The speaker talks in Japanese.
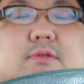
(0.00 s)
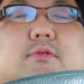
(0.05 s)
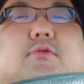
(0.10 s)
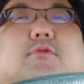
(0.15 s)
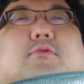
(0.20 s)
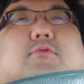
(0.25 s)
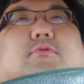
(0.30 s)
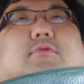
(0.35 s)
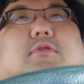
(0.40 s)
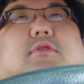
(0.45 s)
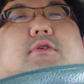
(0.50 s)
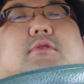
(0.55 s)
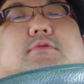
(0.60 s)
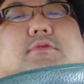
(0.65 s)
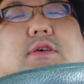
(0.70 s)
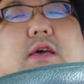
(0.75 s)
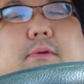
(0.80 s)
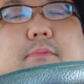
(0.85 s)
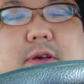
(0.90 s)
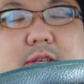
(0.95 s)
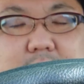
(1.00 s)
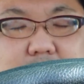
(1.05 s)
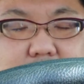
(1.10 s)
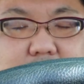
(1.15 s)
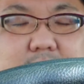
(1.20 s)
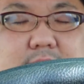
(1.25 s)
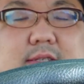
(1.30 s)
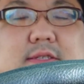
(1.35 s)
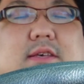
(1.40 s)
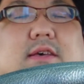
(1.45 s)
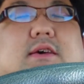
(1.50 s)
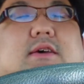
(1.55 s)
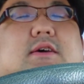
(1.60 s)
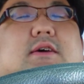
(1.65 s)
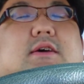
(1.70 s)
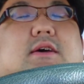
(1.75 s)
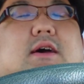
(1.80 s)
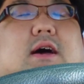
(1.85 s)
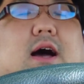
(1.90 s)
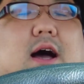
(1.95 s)
ということでございます。
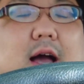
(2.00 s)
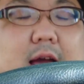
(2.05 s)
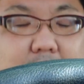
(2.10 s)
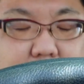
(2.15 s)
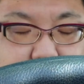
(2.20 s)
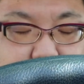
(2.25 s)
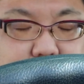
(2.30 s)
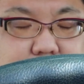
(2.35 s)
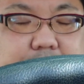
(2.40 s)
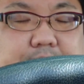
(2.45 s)
はい。